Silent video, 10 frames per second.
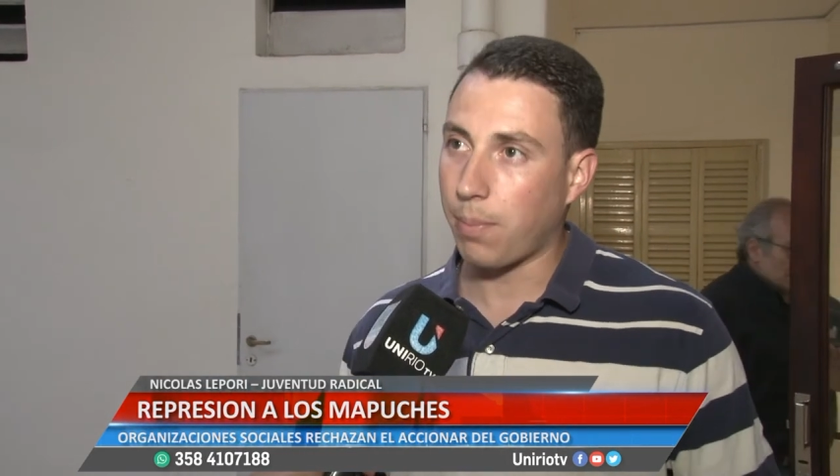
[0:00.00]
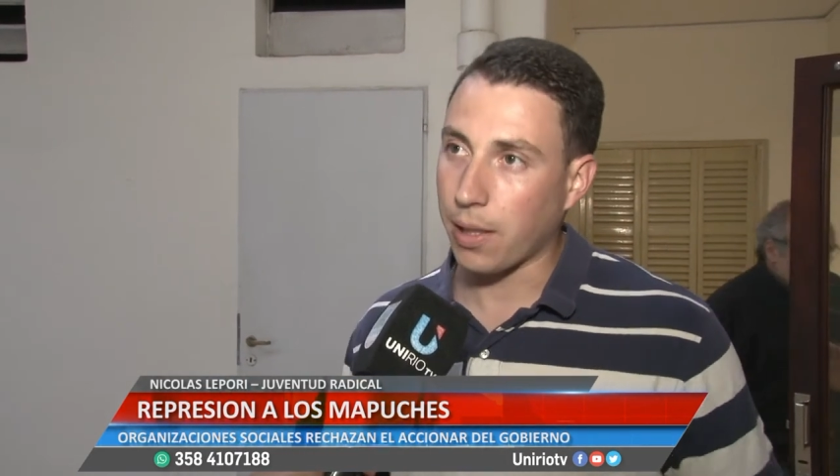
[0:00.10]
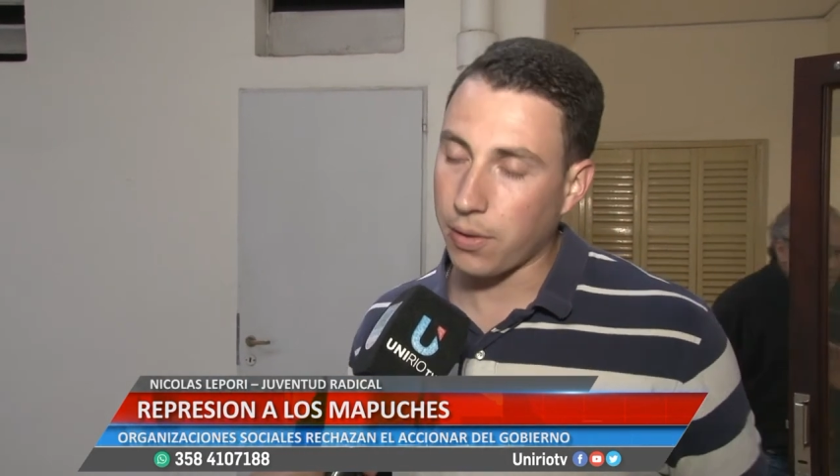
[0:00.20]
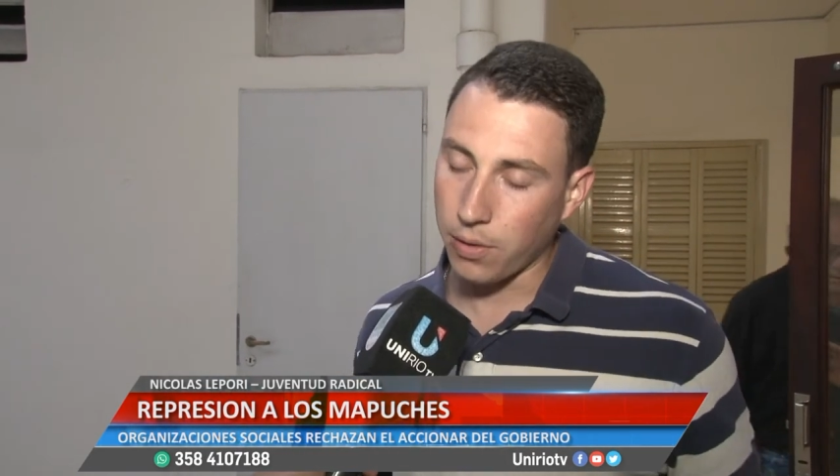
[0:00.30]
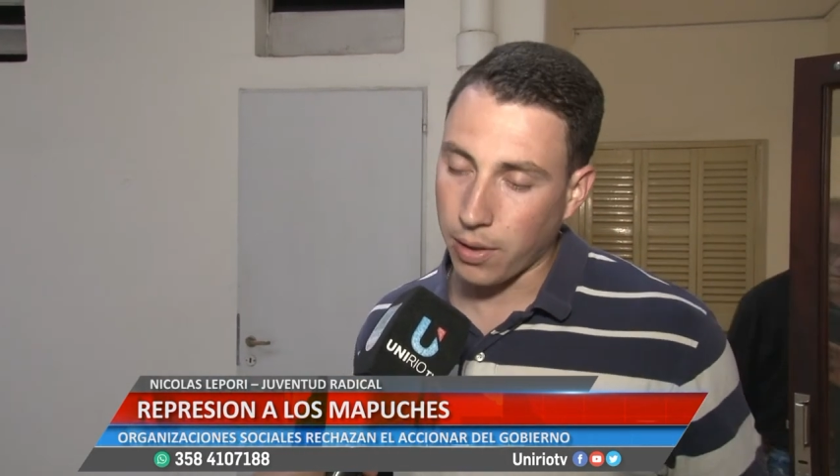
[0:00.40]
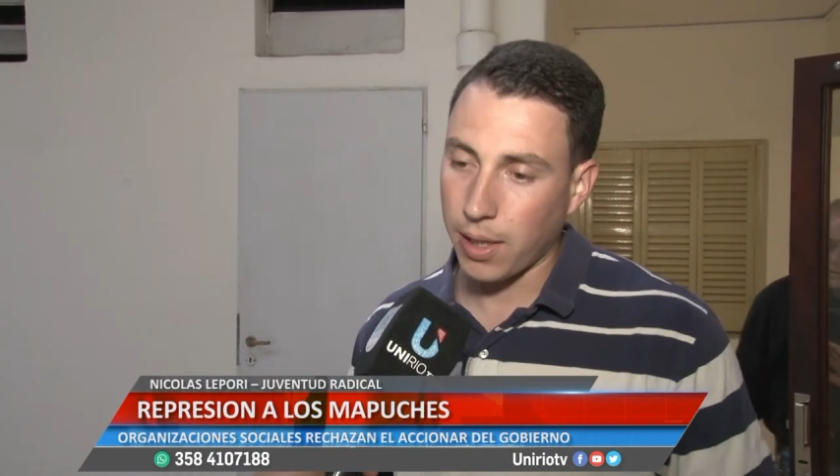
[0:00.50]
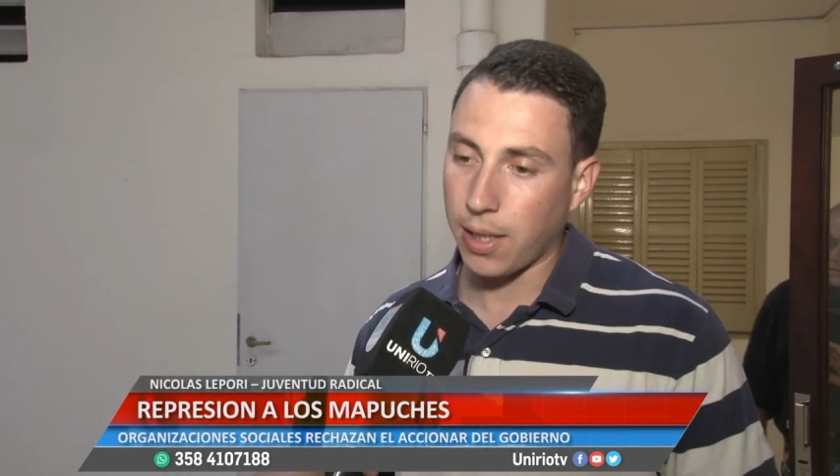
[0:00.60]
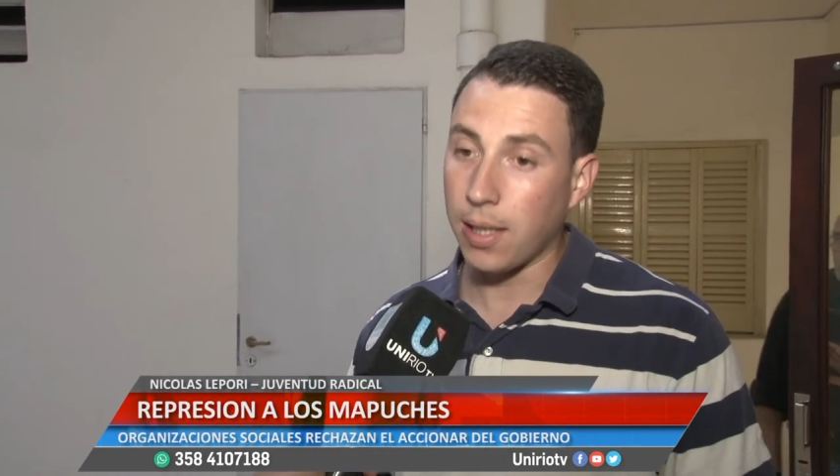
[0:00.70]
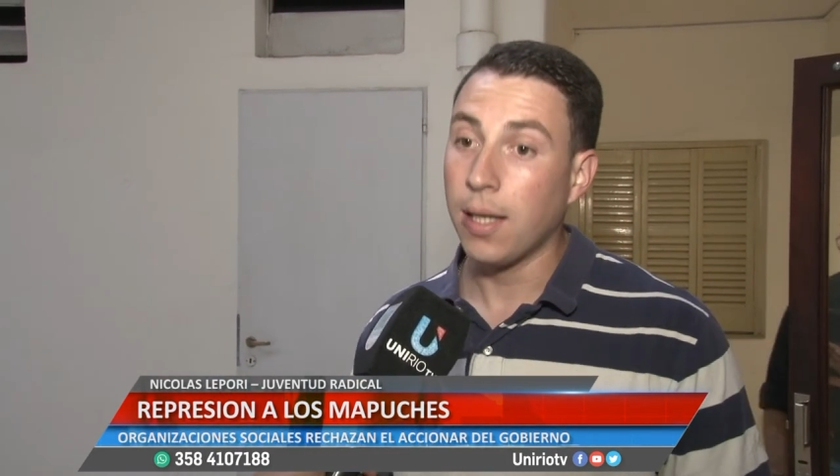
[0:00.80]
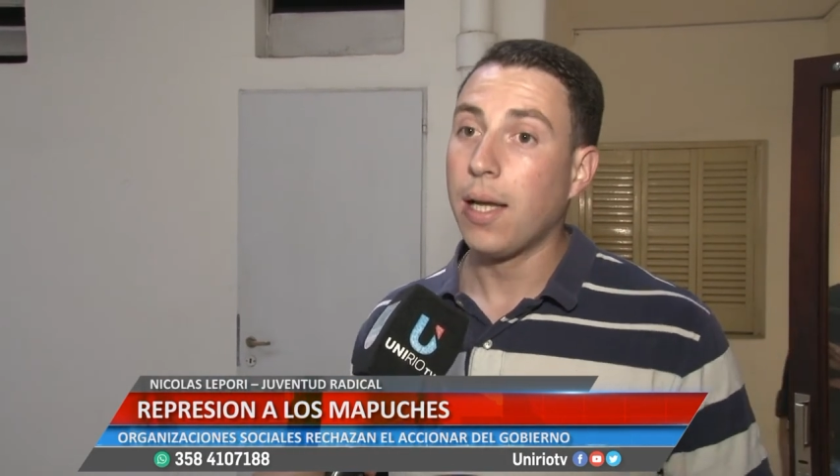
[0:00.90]
Partido
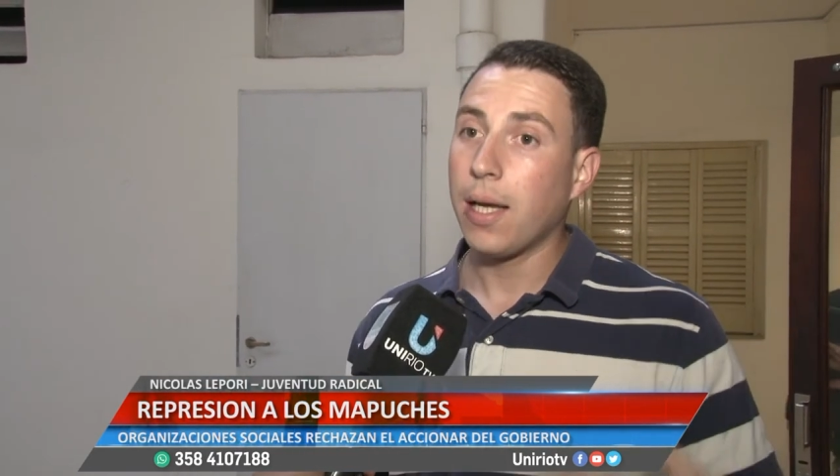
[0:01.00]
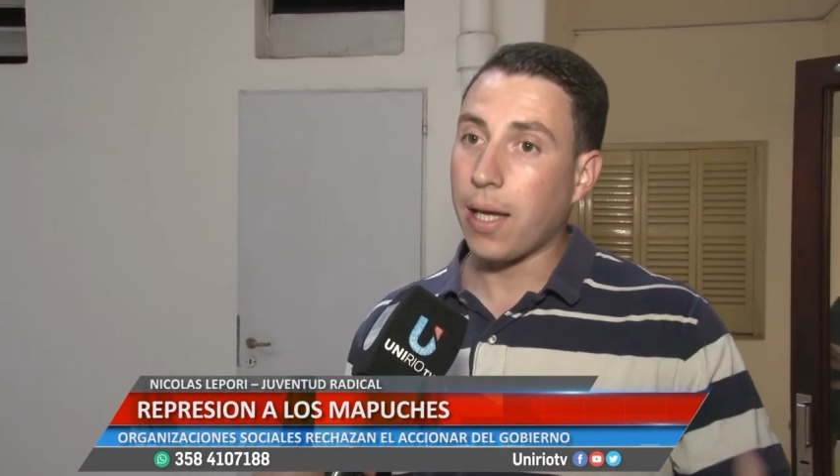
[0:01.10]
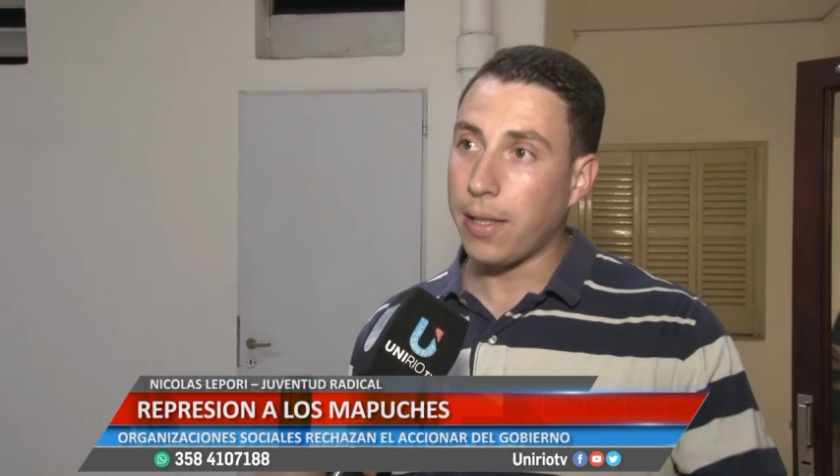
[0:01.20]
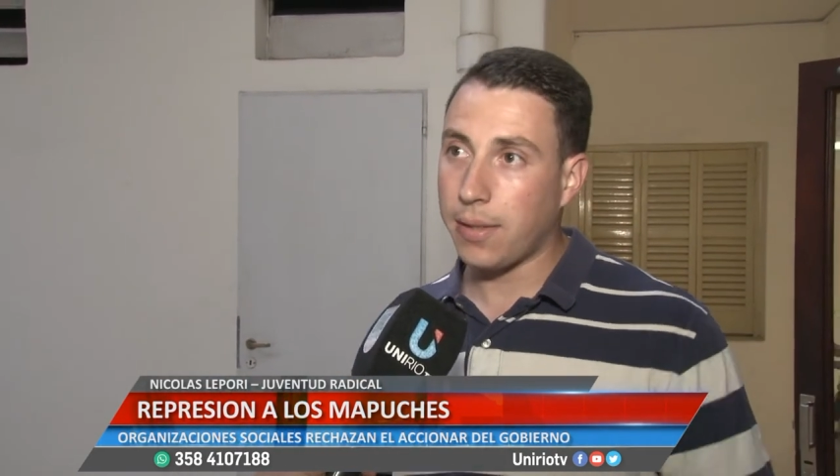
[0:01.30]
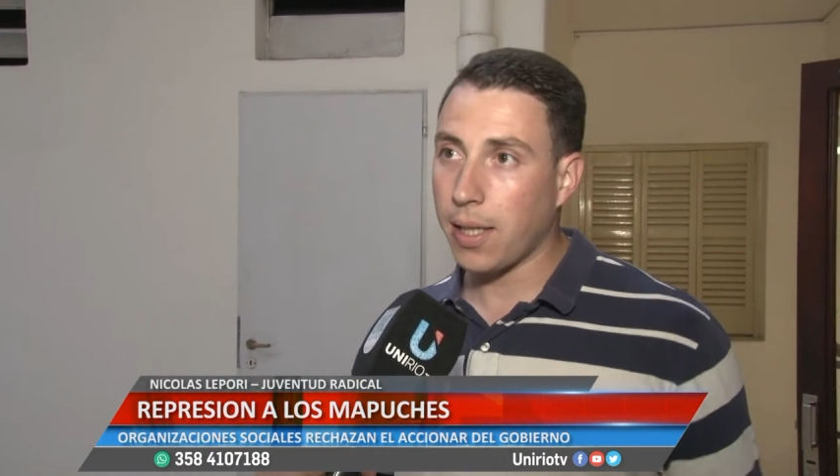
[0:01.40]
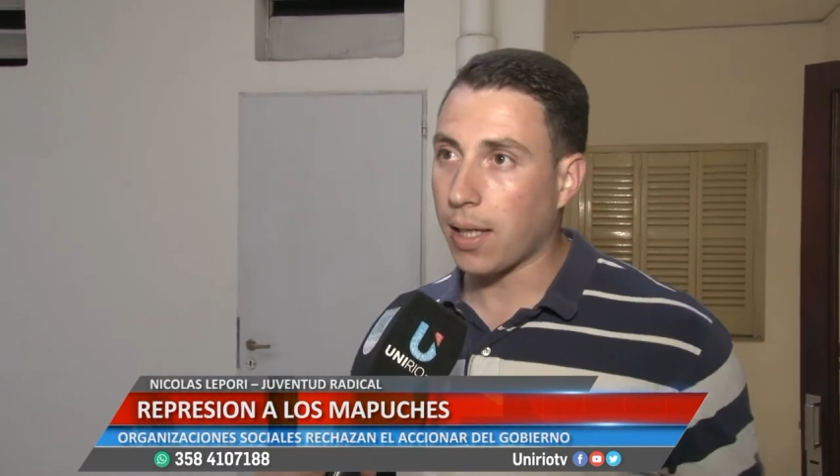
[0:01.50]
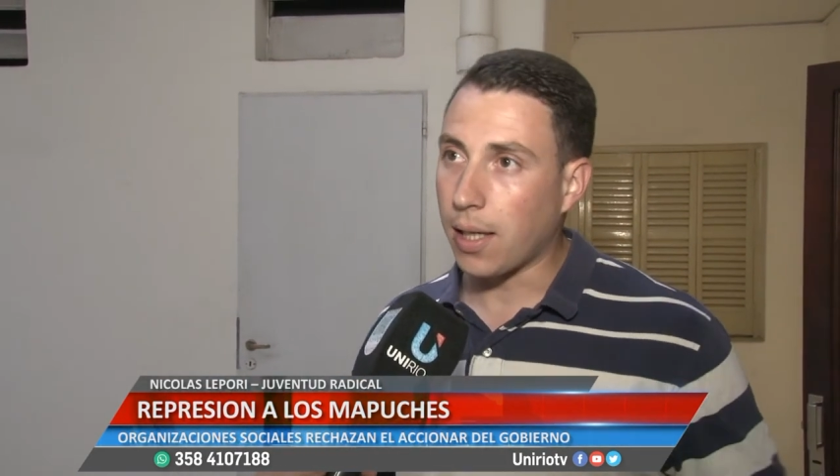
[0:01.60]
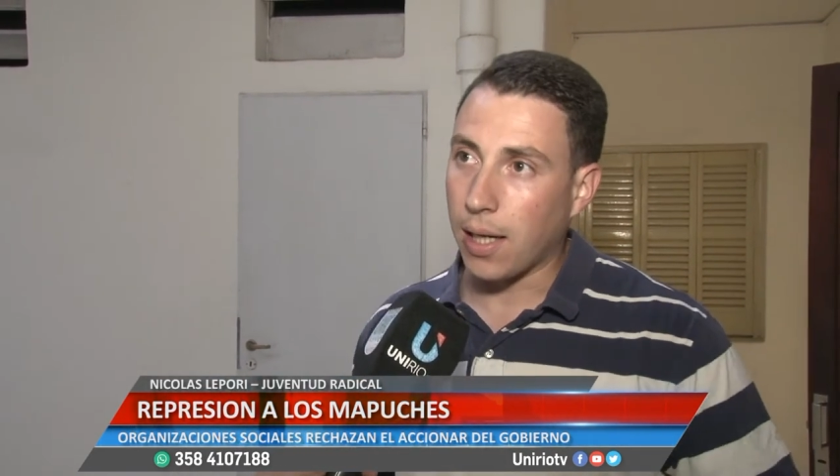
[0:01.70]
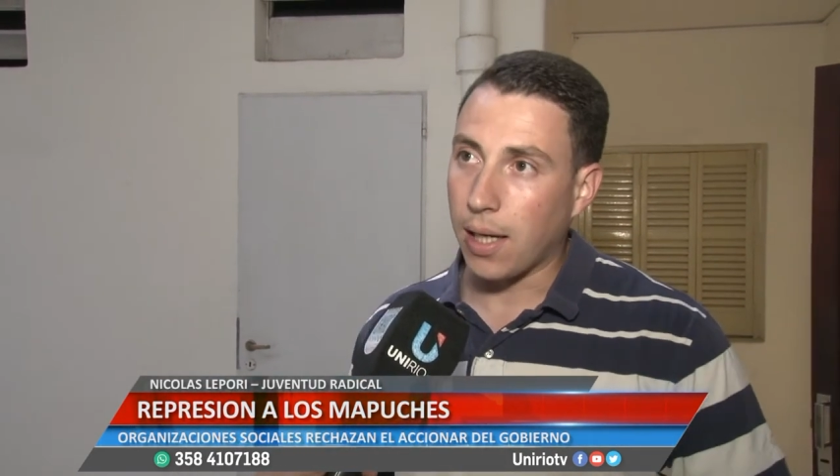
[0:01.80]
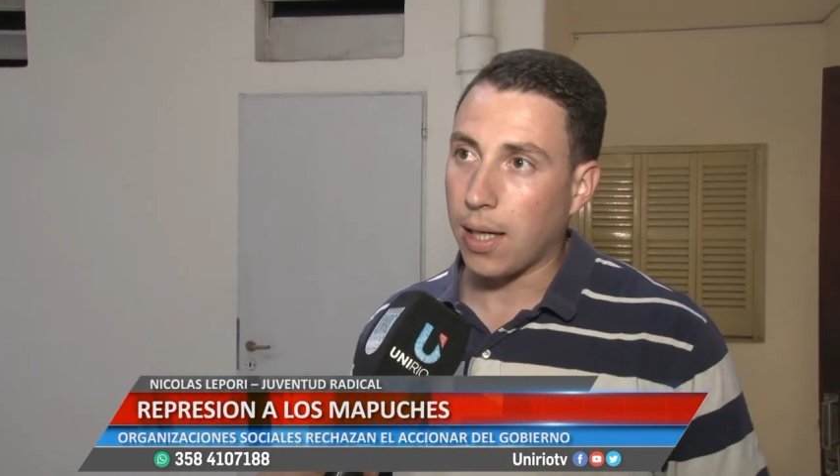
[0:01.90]
Radical que
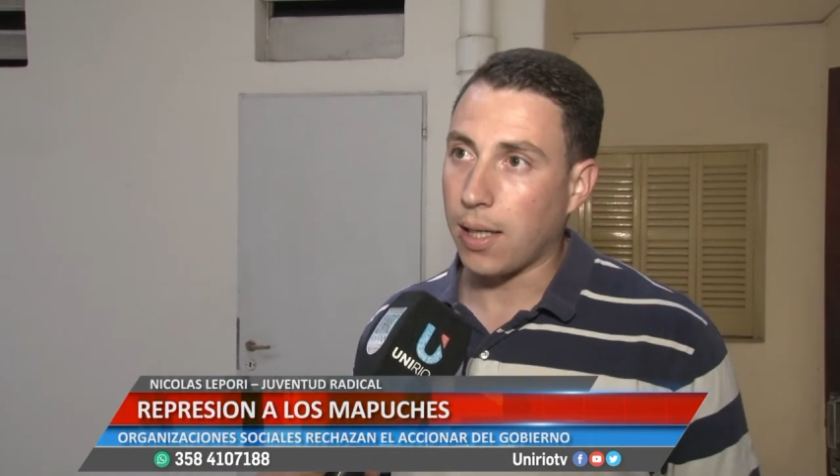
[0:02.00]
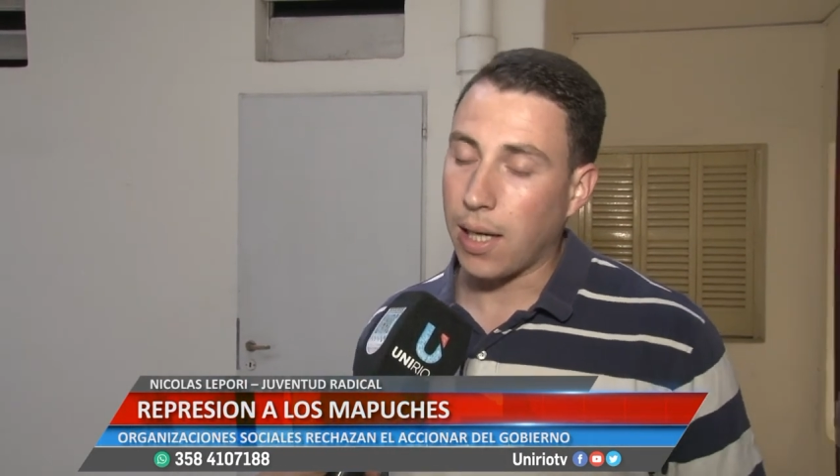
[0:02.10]
integra la,